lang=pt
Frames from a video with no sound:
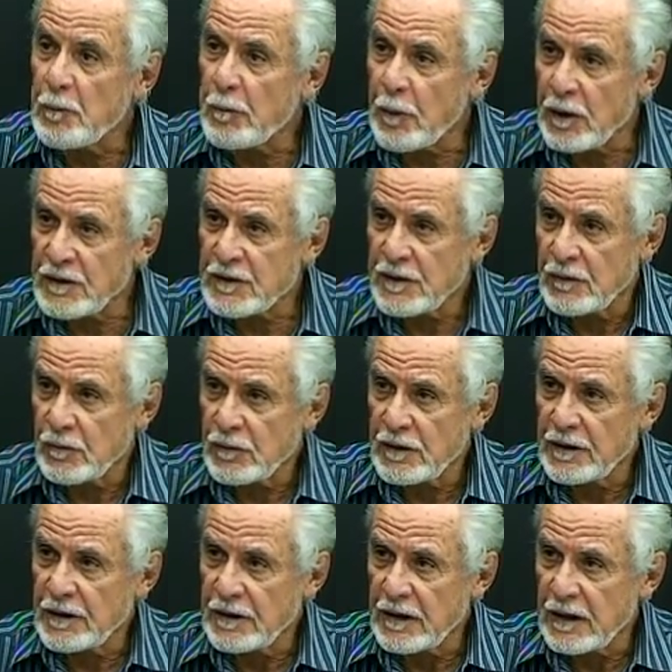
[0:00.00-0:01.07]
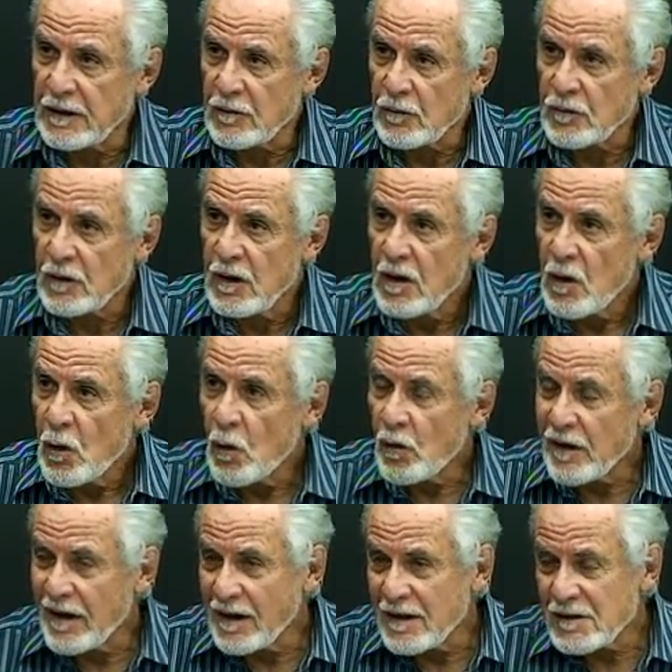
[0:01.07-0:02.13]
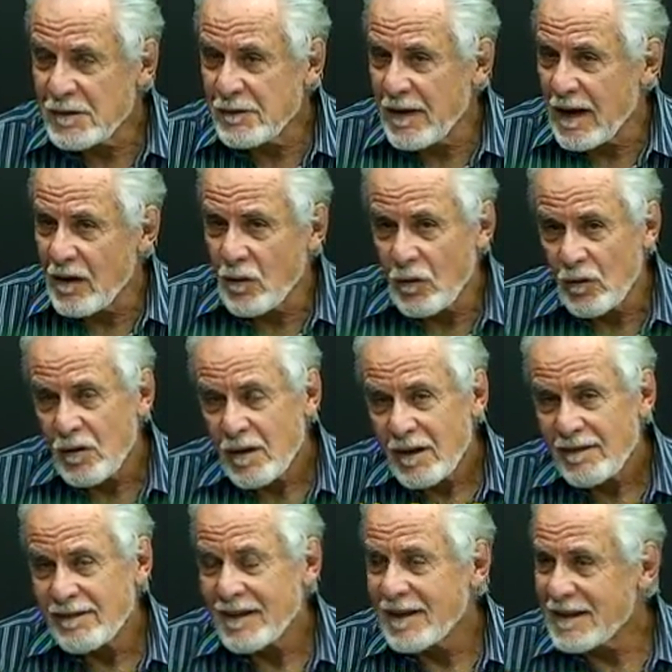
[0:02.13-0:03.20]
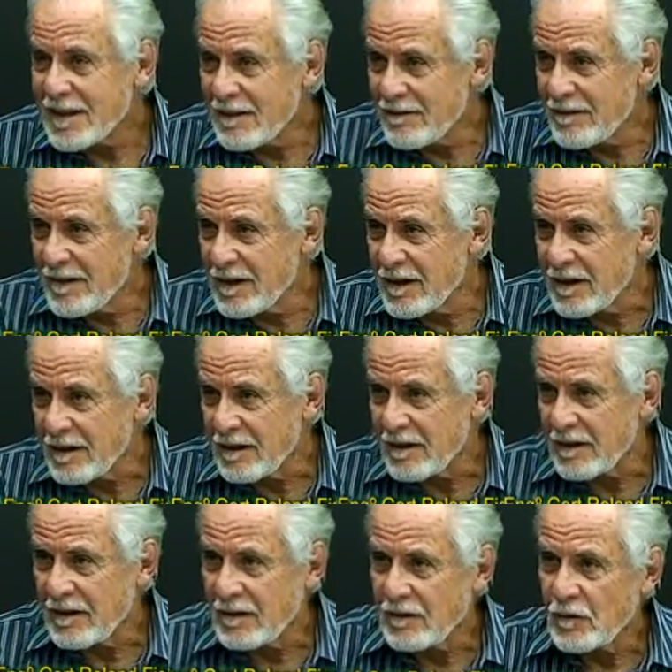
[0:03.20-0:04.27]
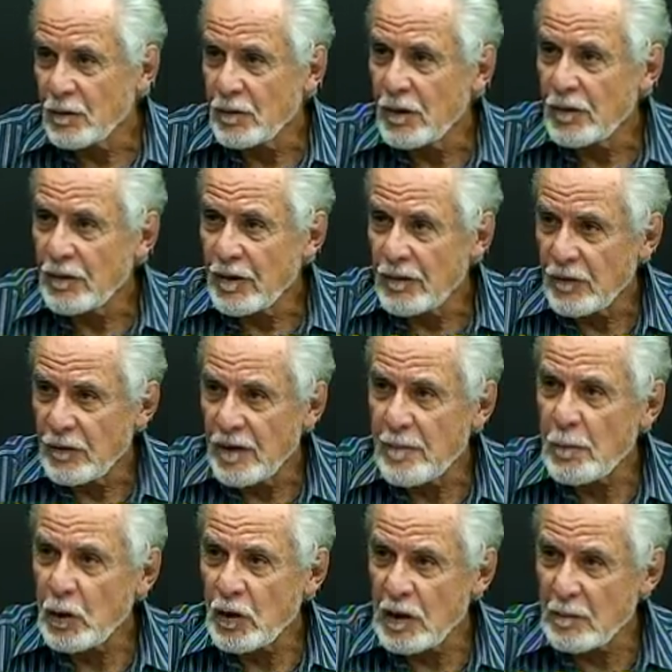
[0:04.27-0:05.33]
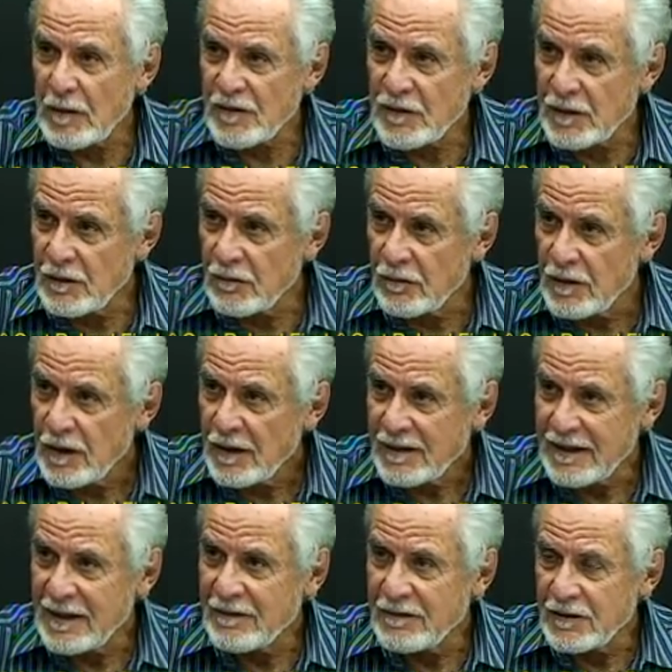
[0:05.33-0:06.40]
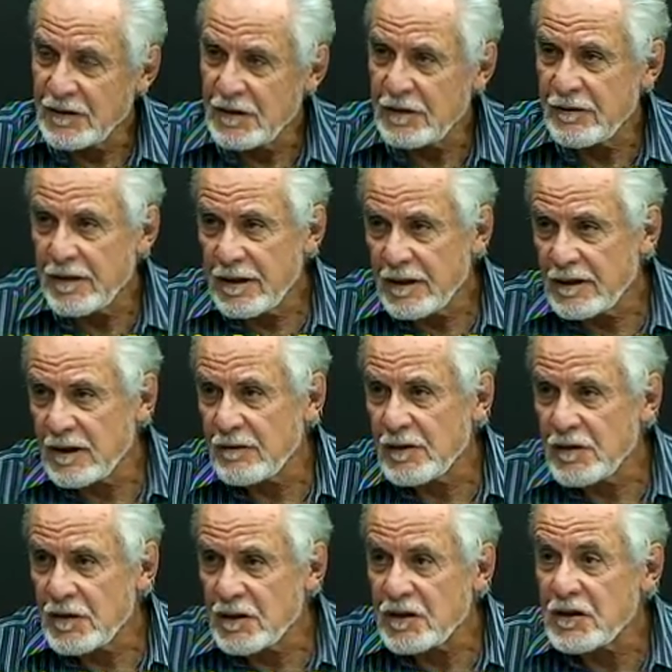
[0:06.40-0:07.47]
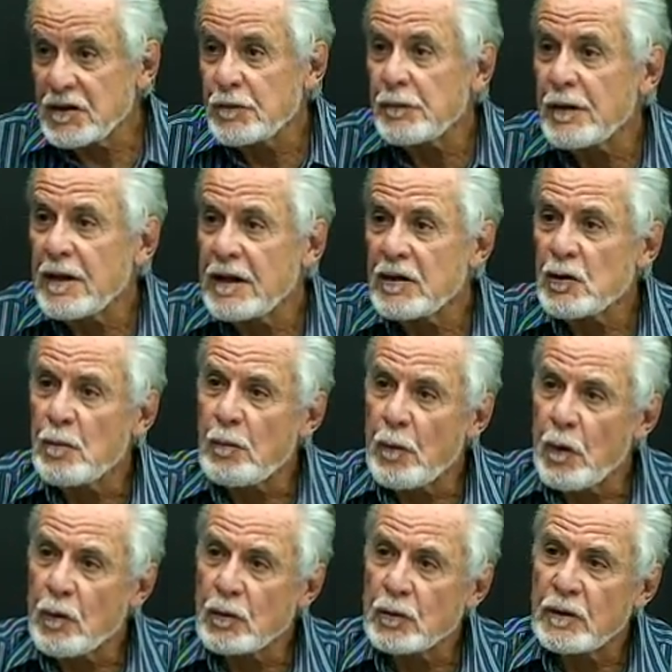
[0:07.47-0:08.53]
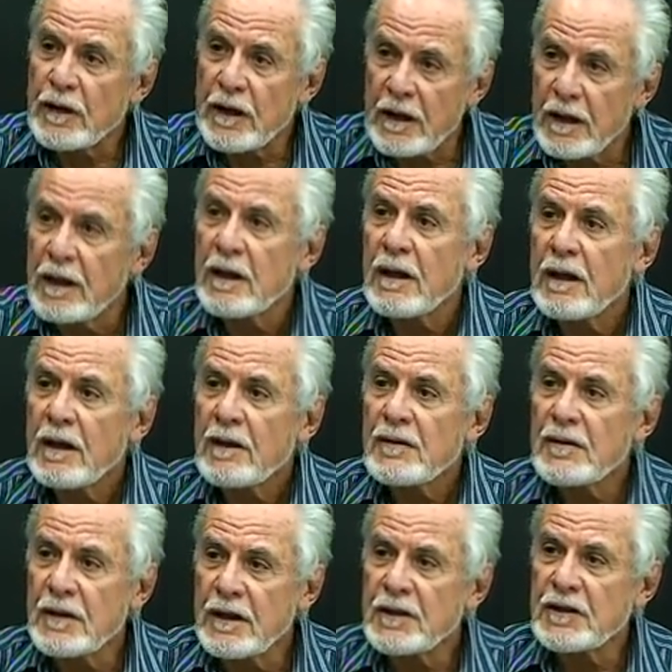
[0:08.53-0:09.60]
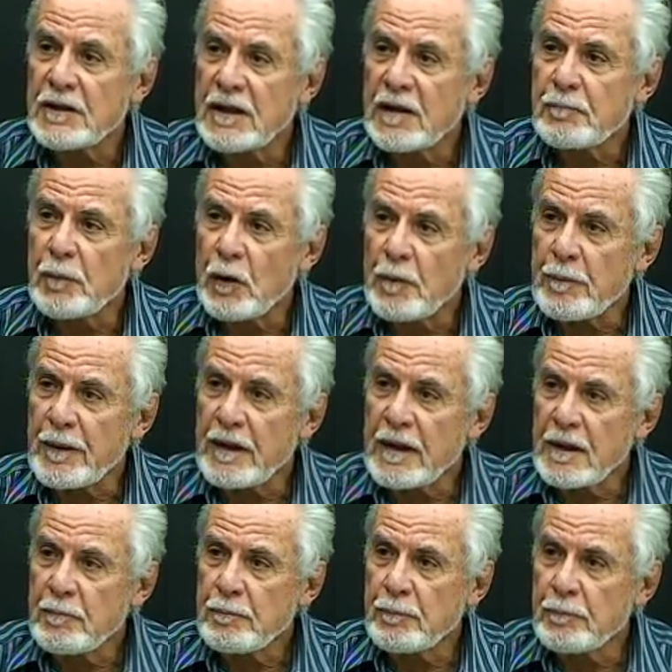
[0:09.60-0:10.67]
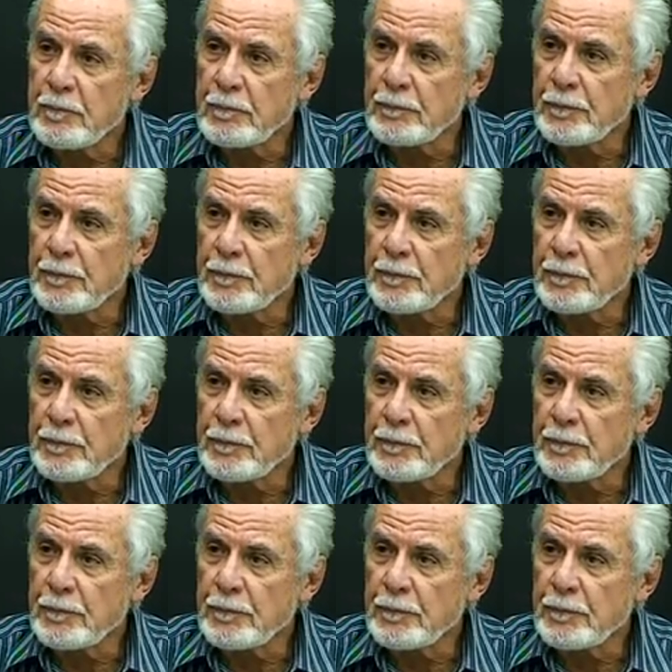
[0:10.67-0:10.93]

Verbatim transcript: propostas dos candidatos. O que eles falam na TV, no, no, no, na programação televisiva, é, talvez seja diferente um pouco do que seja da própria